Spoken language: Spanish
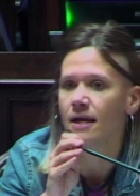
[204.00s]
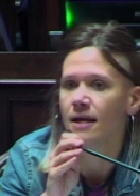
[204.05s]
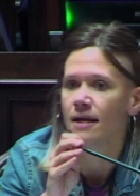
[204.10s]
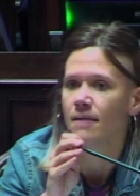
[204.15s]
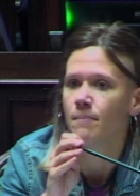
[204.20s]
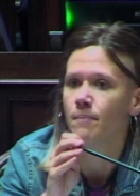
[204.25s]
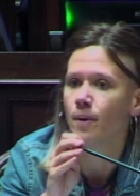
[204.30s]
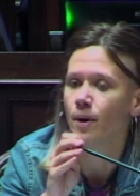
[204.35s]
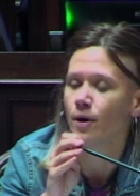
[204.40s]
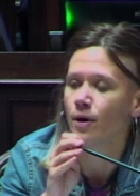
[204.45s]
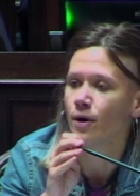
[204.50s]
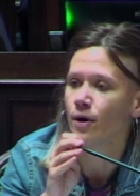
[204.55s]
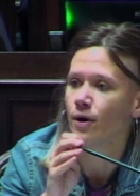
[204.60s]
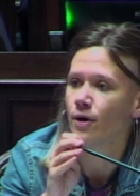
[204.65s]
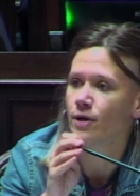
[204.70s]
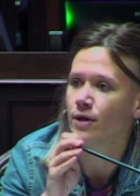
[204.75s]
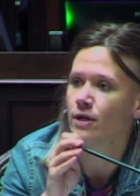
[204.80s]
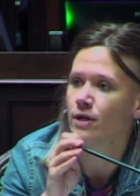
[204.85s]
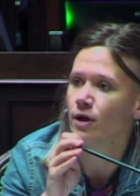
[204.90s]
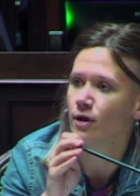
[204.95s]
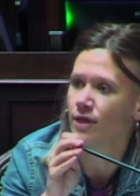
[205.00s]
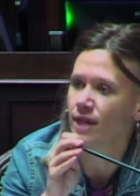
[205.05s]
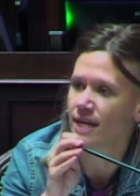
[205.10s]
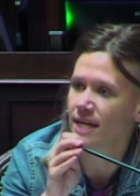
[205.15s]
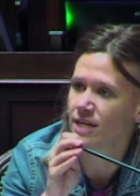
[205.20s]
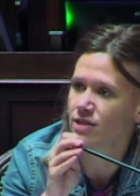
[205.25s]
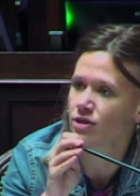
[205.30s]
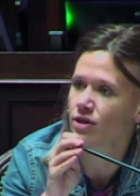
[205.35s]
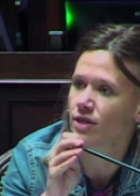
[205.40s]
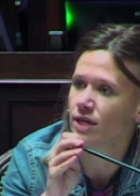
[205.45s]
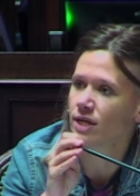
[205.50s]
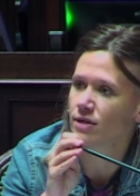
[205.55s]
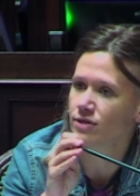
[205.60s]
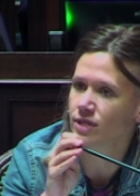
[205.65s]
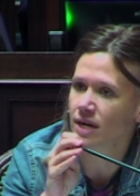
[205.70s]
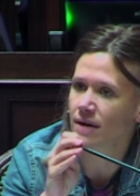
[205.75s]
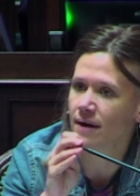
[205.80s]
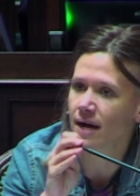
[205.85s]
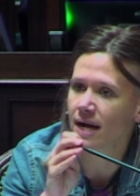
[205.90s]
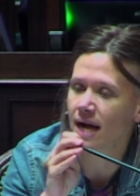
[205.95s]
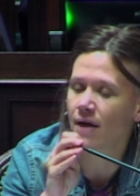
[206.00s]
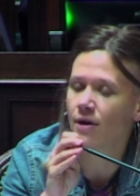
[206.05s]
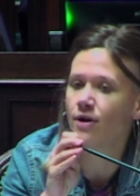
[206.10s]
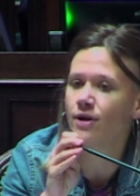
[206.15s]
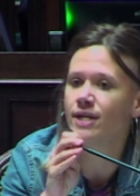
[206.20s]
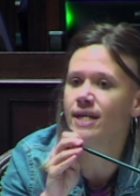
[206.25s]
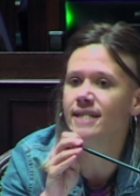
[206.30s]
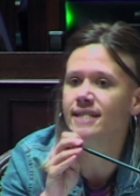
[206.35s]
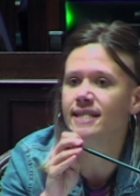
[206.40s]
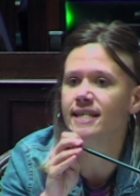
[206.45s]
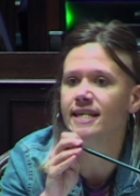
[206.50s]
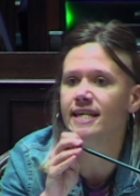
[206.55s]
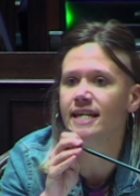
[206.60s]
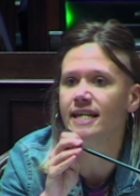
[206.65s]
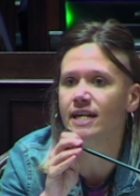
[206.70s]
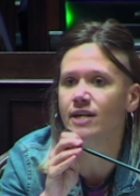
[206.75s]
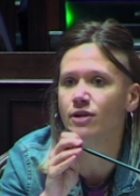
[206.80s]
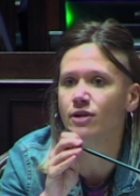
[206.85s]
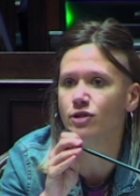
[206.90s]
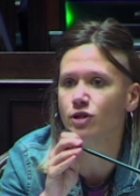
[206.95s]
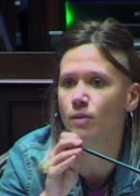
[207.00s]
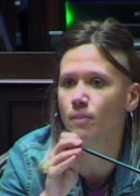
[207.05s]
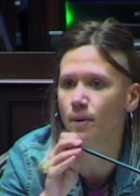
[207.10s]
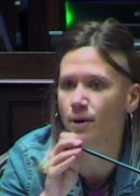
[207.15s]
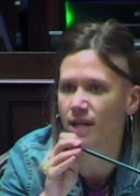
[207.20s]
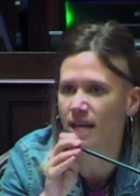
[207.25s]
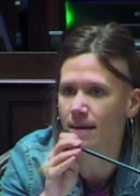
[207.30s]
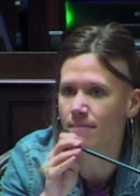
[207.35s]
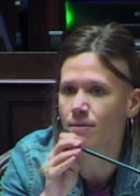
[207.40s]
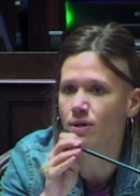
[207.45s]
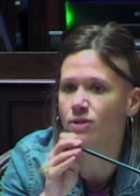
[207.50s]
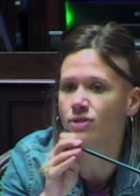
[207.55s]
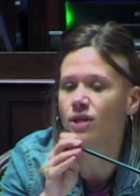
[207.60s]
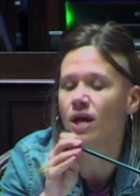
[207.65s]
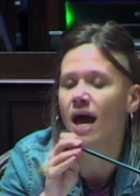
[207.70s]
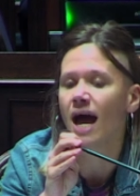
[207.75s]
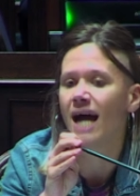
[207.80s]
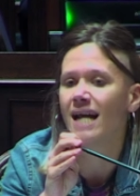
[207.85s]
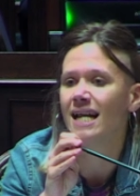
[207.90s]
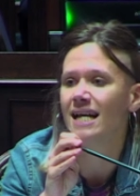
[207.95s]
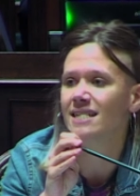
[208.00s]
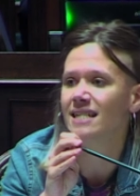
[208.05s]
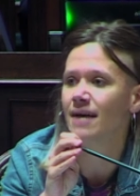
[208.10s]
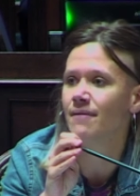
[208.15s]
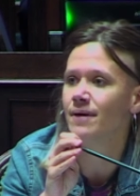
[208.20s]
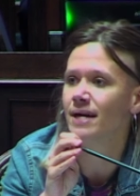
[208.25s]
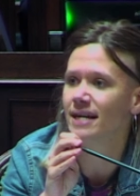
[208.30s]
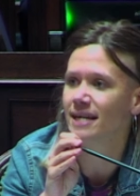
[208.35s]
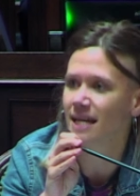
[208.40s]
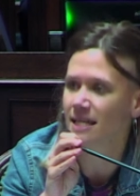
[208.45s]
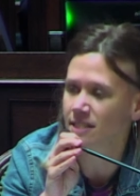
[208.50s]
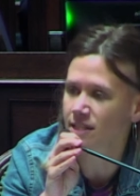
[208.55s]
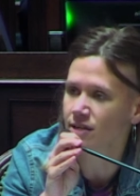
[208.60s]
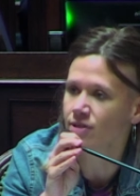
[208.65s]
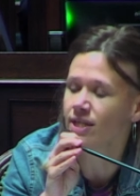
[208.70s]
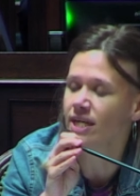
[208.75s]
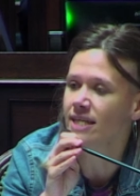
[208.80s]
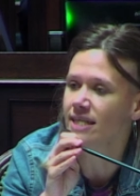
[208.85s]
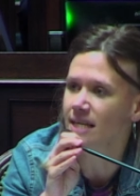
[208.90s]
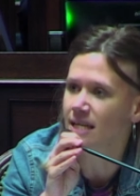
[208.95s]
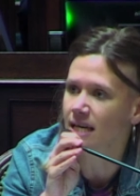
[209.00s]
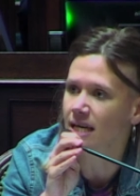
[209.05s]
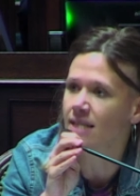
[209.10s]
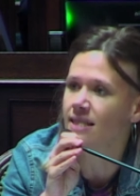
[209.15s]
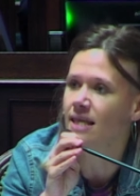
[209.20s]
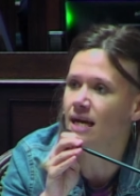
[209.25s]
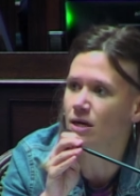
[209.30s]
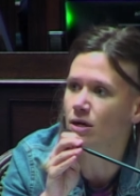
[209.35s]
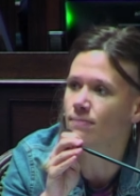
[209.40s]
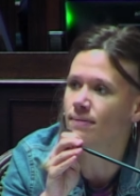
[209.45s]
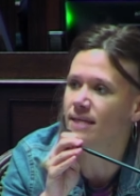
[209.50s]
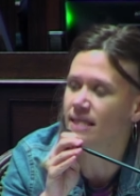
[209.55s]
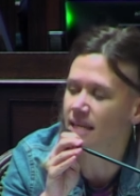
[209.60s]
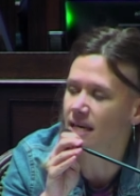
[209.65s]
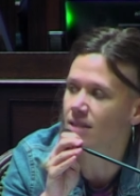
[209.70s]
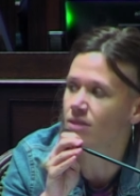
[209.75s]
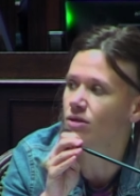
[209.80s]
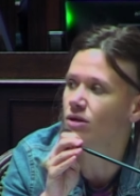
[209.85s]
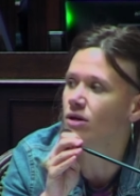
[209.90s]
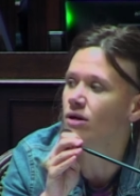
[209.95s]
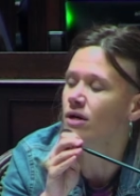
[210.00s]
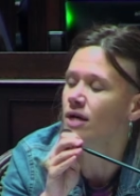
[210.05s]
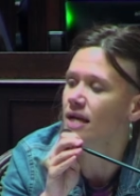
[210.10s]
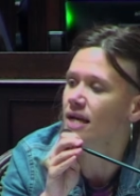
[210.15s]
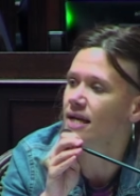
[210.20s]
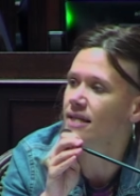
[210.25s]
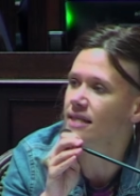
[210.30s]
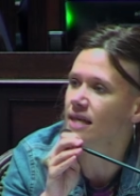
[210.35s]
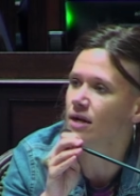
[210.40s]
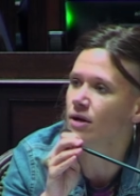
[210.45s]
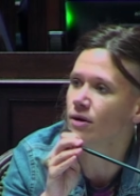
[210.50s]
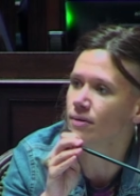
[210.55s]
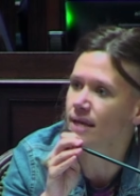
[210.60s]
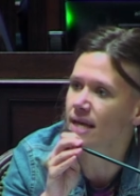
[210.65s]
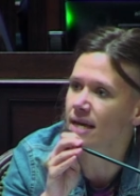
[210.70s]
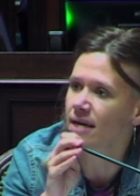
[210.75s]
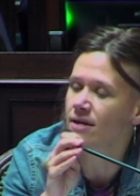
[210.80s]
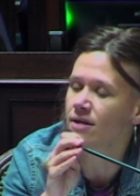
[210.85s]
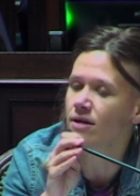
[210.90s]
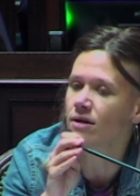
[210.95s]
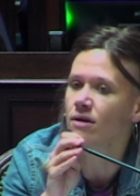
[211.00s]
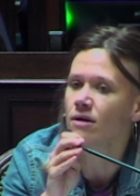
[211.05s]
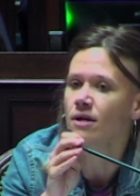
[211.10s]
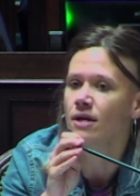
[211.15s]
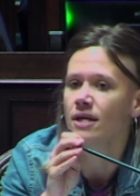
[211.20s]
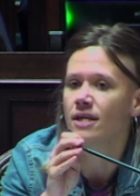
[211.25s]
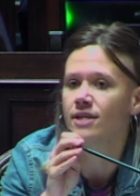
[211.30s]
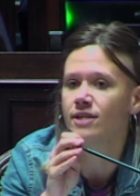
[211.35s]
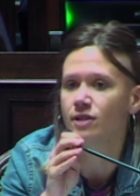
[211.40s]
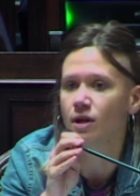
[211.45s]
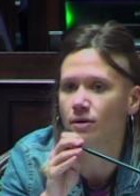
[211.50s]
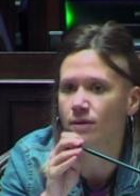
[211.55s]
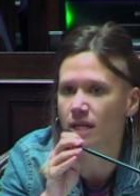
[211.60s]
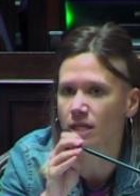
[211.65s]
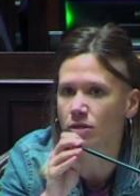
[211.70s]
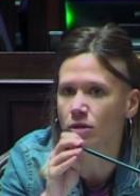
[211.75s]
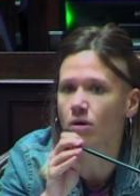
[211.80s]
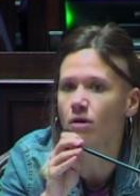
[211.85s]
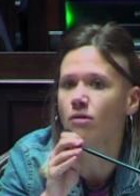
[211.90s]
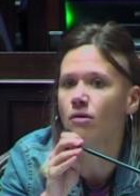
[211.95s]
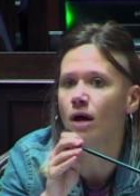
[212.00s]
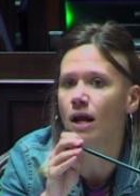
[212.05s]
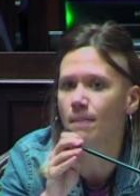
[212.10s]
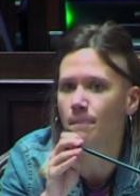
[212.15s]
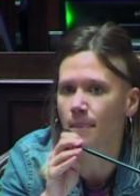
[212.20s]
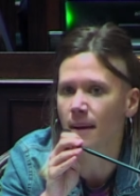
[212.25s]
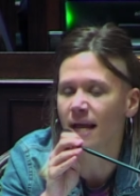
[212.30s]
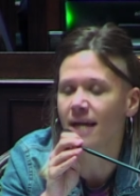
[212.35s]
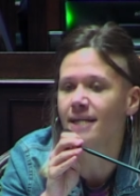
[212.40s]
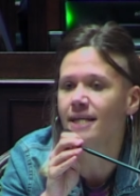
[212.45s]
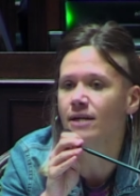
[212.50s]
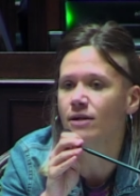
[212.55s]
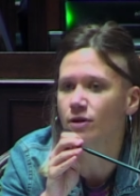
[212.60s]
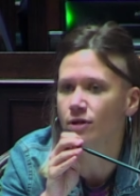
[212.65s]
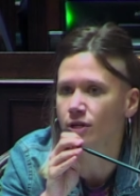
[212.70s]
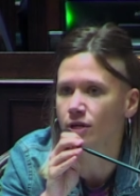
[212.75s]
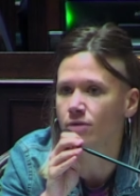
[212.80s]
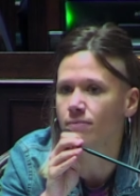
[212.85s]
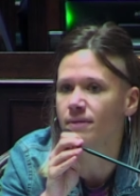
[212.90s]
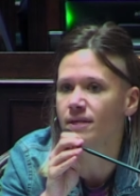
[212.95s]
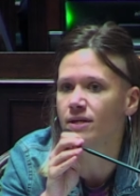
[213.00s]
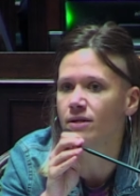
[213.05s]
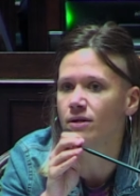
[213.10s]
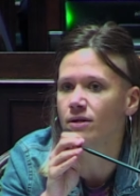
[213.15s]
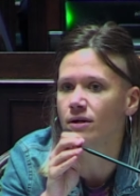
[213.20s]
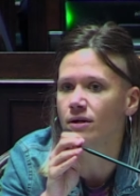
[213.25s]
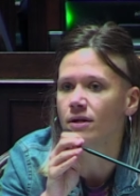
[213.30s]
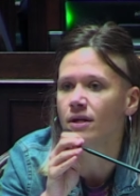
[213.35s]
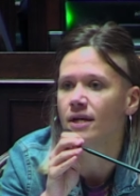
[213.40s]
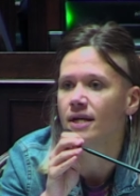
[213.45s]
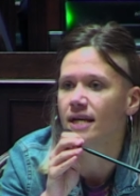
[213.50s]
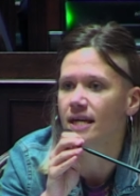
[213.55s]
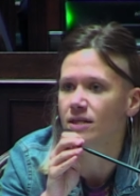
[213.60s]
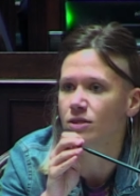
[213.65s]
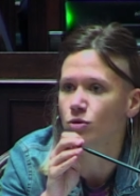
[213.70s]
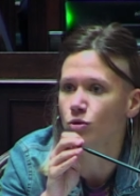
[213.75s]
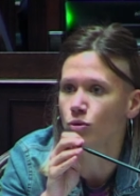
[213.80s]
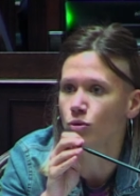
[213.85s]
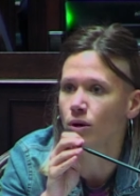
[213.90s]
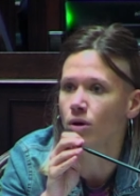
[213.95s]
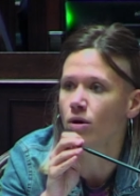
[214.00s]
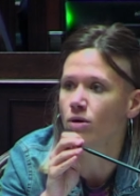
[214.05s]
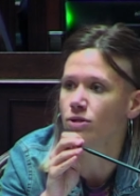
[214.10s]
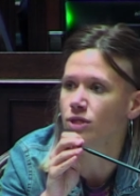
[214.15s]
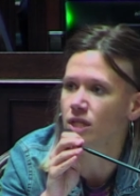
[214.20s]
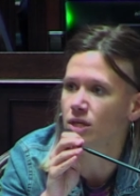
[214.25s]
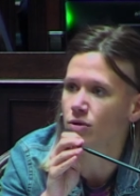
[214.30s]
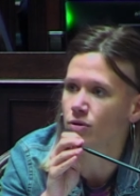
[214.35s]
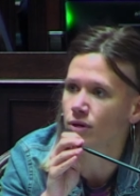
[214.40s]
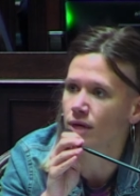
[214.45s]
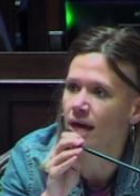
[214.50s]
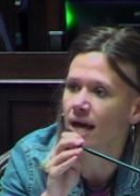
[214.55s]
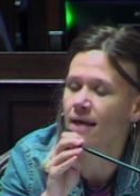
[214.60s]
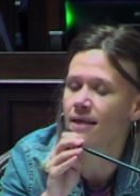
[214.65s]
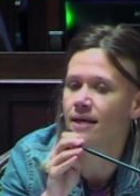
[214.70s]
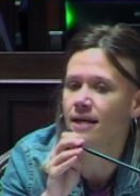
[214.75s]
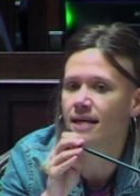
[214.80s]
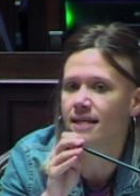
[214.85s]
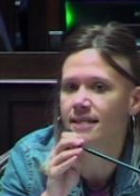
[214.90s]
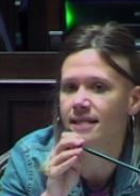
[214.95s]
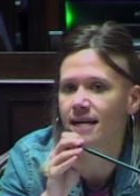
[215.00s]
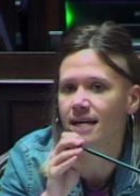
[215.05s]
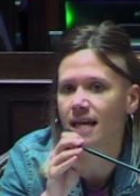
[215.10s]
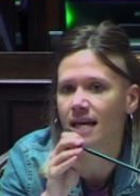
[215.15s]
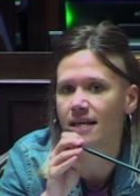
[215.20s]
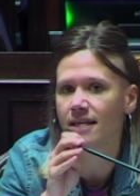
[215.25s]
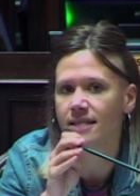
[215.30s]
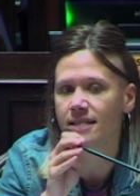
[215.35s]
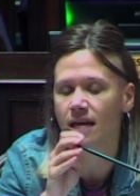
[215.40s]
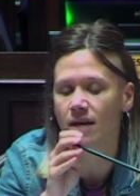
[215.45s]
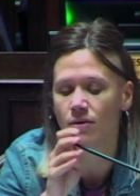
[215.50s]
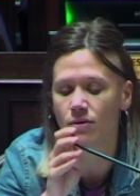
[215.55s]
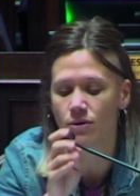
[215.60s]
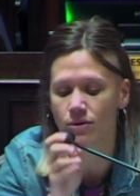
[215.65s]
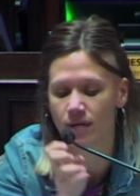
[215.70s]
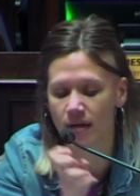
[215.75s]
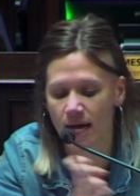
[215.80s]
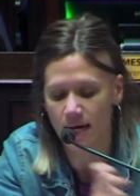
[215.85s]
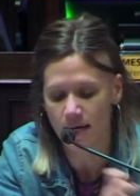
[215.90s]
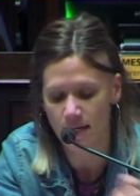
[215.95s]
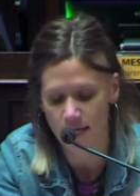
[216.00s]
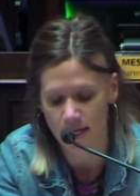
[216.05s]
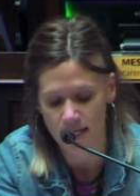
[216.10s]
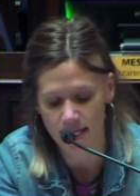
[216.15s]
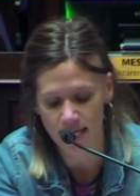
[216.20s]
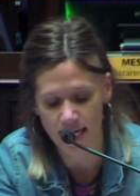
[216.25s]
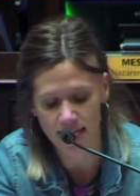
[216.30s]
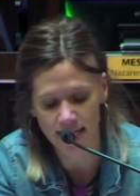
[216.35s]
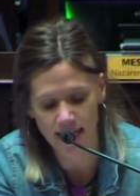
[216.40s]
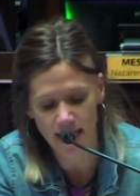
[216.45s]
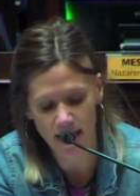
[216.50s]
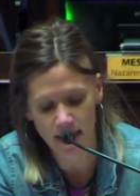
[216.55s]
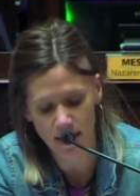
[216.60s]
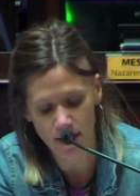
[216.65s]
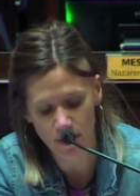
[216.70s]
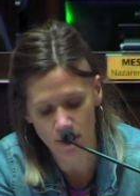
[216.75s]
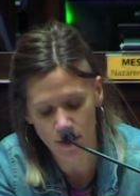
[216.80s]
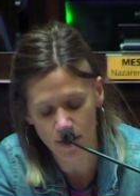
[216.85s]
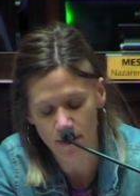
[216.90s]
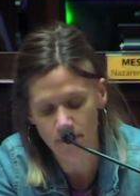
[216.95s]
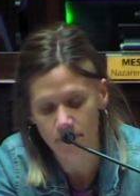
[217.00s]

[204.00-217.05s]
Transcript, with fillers: por los derechos de los trabajadores y quienes nos oponemos a las aberraciones que está cometiendo este gobierno y sobre todo al plan económico que tuvo continuidad entre la dictadura y el día de hoy.